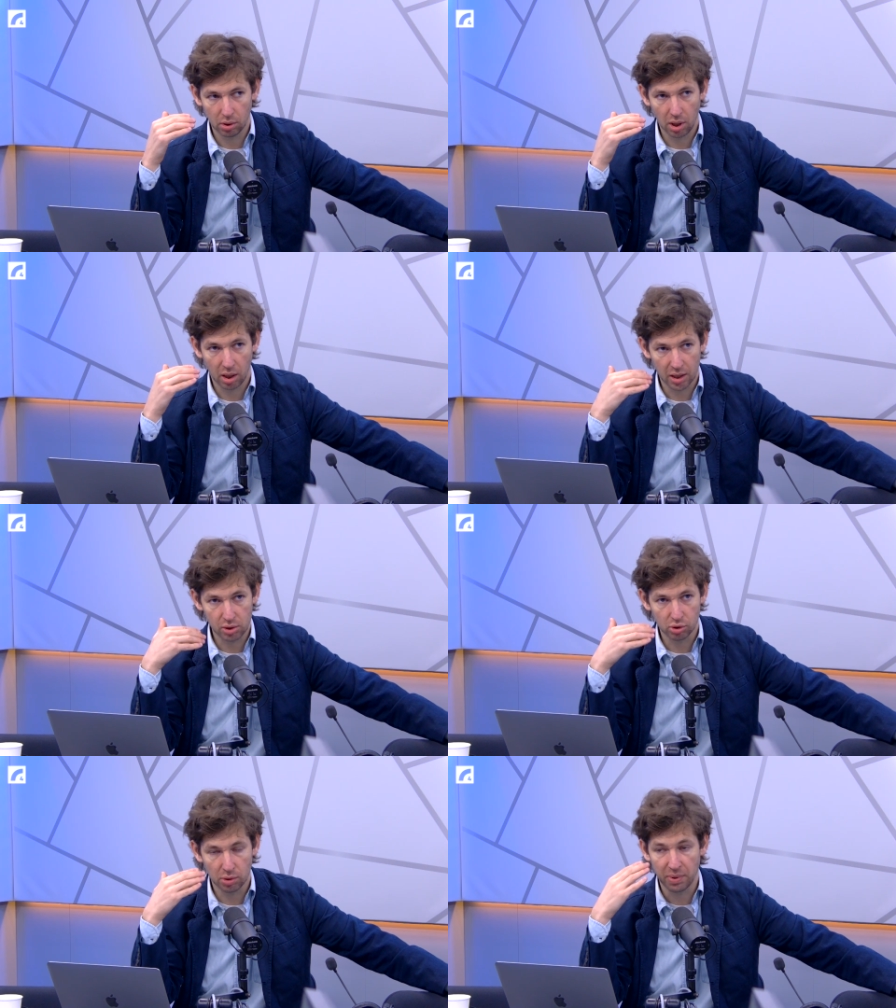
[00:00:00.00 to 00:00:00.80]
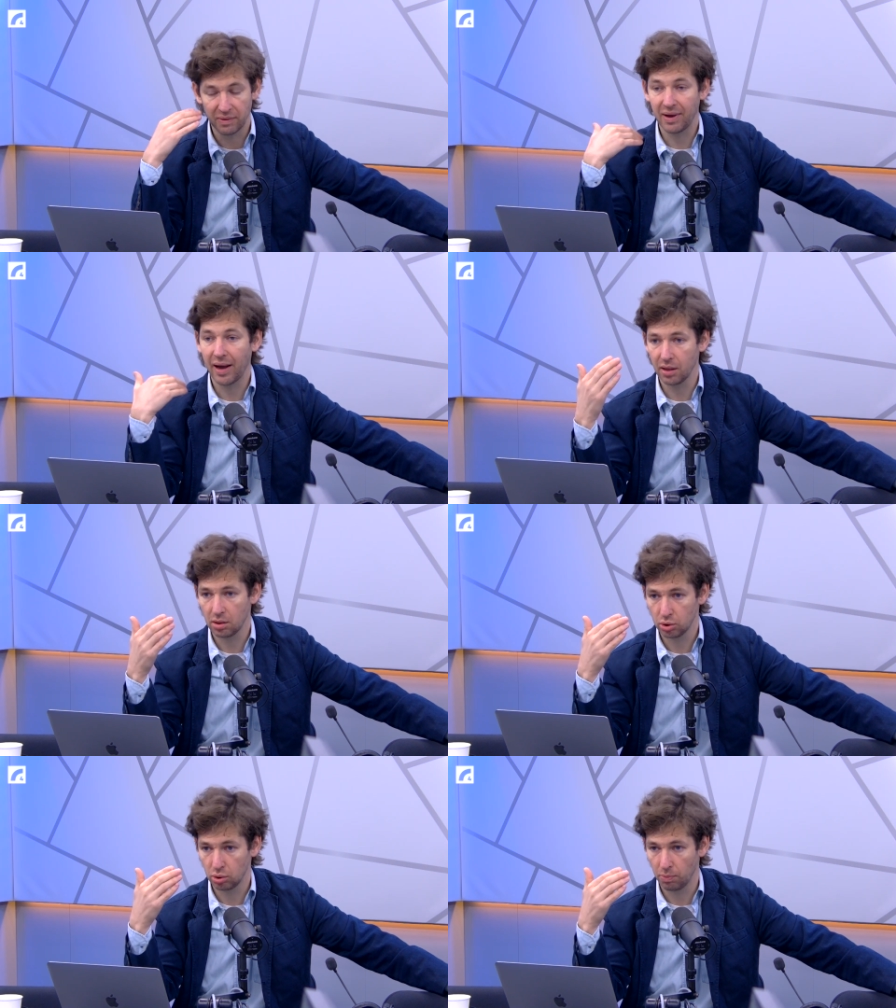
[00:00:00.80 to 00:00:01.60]
как раз нужно привыкать,
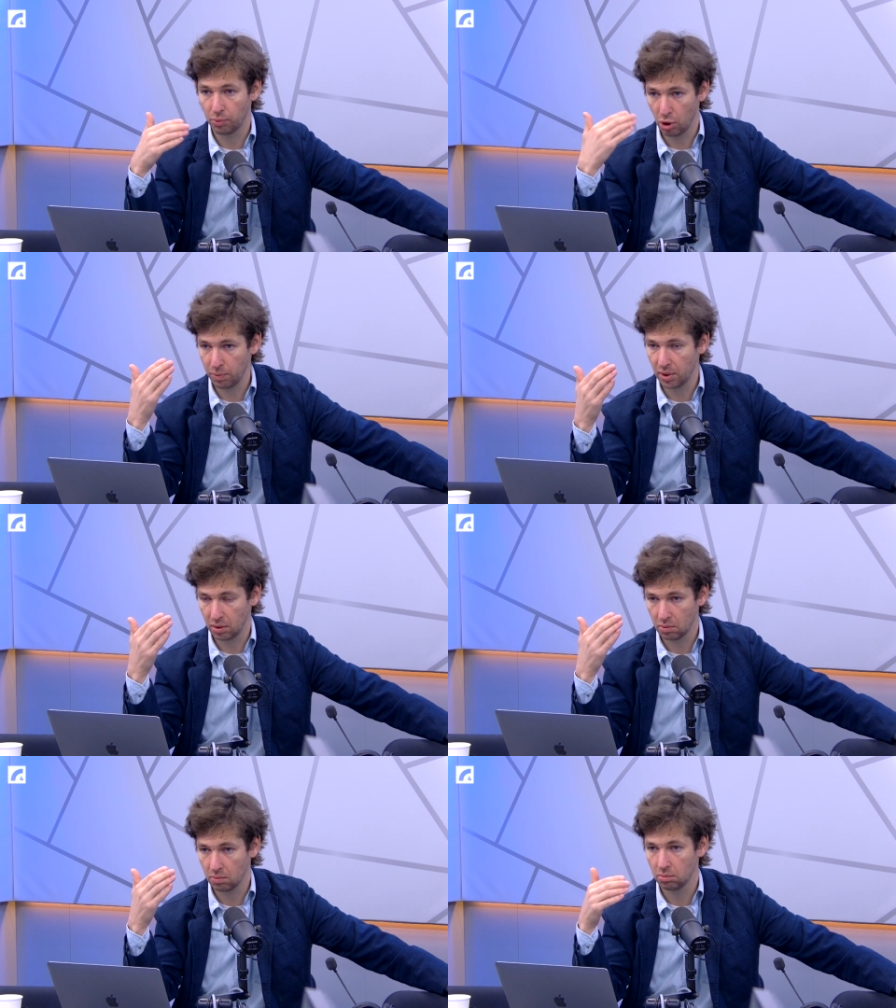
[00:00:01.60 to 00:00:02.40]
что пробки